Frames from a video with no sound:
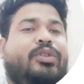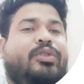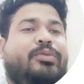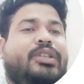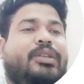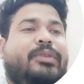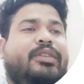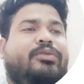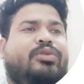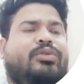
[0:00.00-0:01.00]
तो इकोनॉमिक
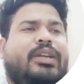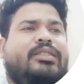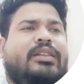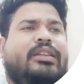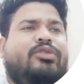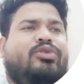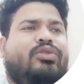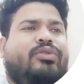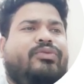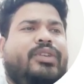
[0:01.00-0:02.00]
सर्वे जो राजस्थान की
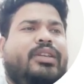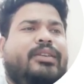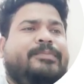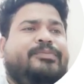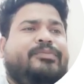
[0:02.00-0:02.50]
जोग्राफी